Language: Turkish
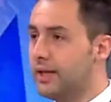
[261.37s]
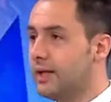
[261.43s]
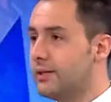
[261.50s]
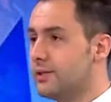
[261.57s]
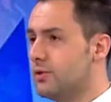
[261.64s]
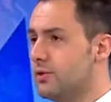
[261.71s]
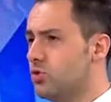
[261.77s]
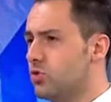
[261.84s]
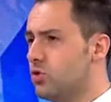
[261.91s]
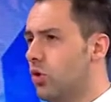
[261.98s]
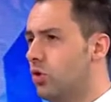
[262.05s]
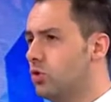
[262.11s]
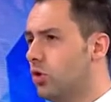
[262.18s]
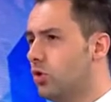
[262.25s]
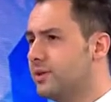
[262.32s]
beklentisi
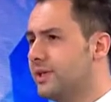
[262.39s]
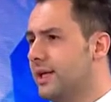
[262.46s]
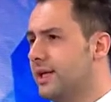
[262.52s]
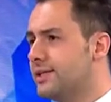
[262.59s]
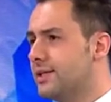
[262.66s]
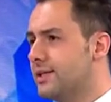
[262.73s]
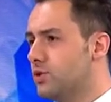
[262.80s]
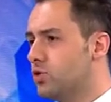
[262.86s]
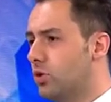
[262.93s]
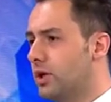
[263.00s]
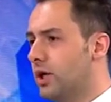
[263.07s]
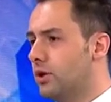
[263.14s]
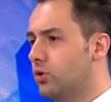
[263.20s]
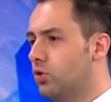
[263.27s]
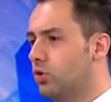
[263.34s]
%10.58
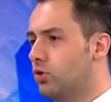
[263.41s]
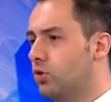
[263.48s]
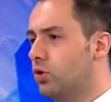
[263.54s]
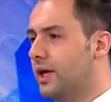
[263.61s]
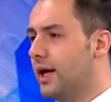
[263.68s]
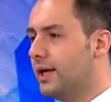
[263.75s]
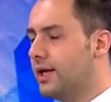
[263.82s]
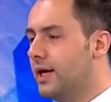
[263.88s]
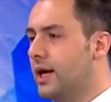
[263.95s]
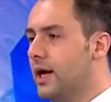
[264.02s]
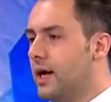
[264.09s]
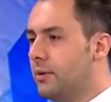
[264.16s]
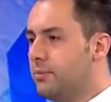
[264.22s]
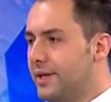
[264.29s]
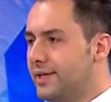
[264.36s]
olarak görünüyor. Yani
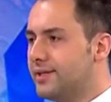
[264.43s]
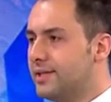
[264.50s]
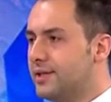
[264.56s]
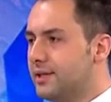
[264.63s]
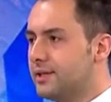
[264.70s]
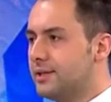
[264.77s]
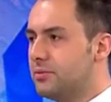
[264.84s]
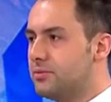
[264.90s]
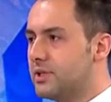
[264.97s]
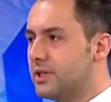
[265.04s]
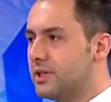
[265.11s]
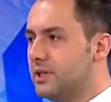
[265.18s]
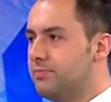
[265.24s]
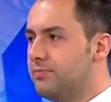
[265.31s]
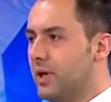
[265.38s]
piyasa
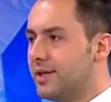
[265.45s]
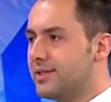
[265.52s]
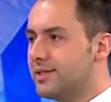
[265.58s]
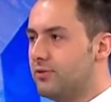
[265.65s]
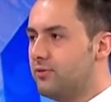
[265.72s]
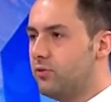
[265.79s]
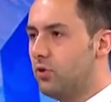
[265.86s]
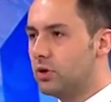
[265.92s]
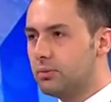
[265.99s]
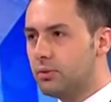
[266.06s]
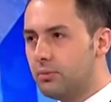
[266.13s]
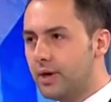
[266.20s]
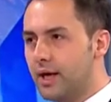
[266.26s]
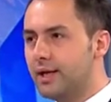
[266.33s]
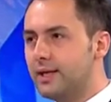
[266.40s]
katılımcıları aslında
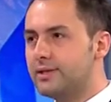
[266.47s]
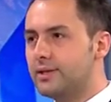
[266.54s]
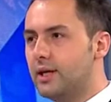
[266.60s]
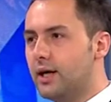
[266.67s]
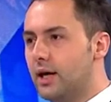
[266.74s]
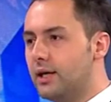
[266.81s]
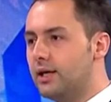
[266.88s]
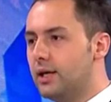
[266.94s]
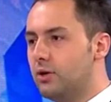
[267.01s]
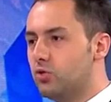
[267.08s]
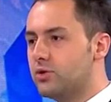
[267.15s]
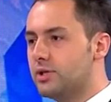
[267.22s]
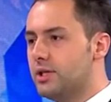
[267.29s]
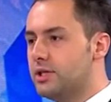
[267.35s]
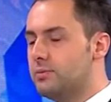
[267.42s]
fonlama maliyetinde hala
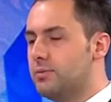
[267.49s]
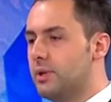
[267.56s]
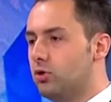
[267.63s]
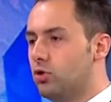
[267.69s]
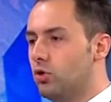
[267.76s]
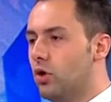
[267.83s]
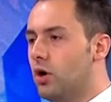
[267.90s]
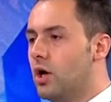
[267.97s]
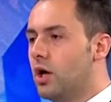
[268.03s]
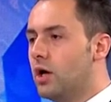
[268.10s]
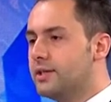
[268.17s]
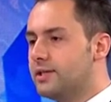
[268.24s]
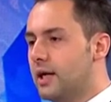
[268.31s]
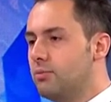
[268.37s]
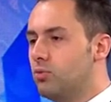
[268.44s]
yükseliş bekliyor.
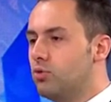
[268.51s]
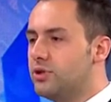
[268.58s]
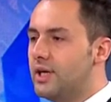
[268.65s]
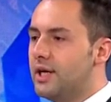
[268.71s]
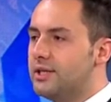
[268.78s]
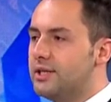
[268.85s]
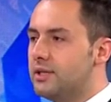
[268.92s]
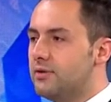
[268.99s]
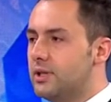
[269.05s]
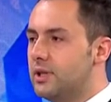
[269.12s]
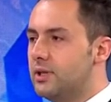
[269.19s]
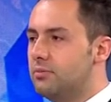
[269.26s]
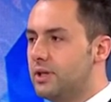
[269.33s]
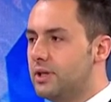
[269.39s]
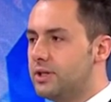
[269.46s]
Tam bu
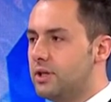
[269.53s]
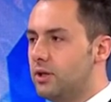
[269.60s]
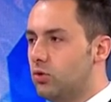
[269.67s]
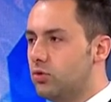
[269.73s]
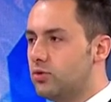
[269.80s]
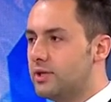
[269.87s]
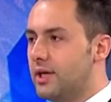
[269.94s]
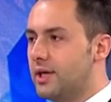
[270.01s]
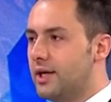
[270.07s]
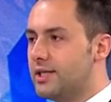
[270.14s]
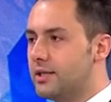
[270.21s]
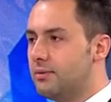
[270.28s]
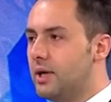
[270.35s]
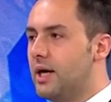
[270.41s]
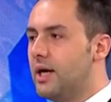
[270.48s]
çerçevede bakacak olursak
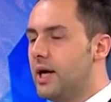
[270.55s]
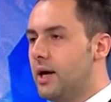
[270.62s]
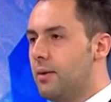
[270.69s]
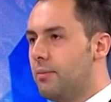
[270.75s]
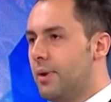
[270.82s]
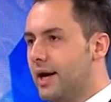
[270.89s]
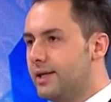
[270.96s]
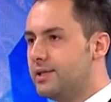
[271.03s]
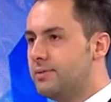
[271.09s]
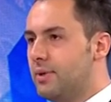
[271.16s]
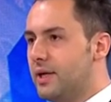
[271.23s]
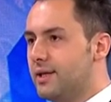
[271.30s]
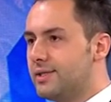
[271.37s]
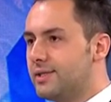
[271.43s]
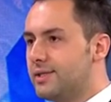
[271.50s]
acaba
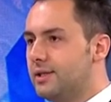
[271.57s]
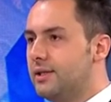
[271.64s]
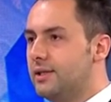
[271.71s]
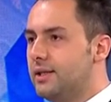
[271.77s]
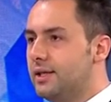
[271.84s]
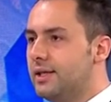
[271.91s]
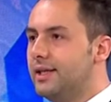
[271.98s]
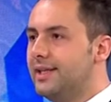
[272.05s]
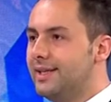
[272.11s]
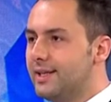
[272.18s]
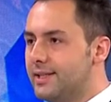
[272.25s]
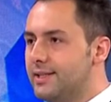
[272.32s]
Merkez Bankası yine